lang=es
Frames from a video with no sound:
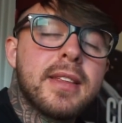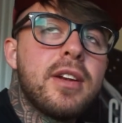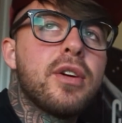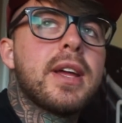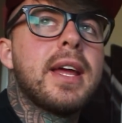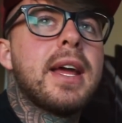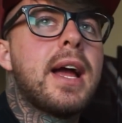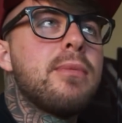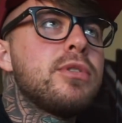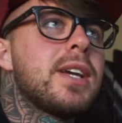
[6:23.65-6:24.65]
hacer lo que
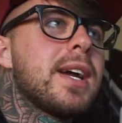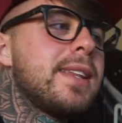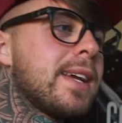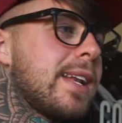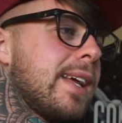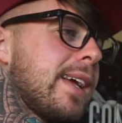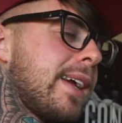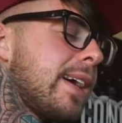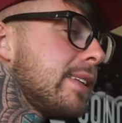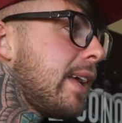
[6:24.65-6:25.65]
hay mucha gente que le
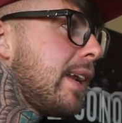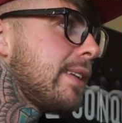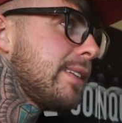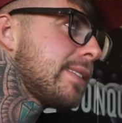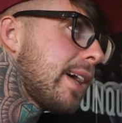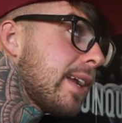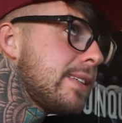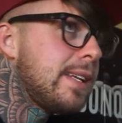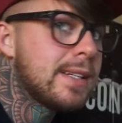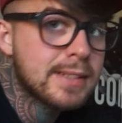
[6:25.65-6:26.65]
encantan las
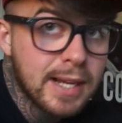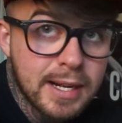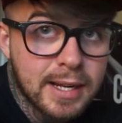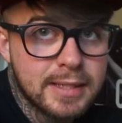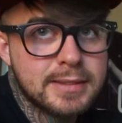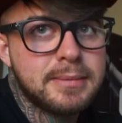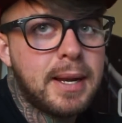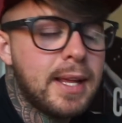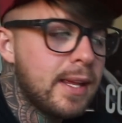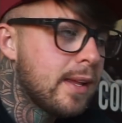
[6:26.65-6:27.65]
descargas y las cargas,
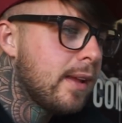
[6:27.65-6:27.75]
¿vale?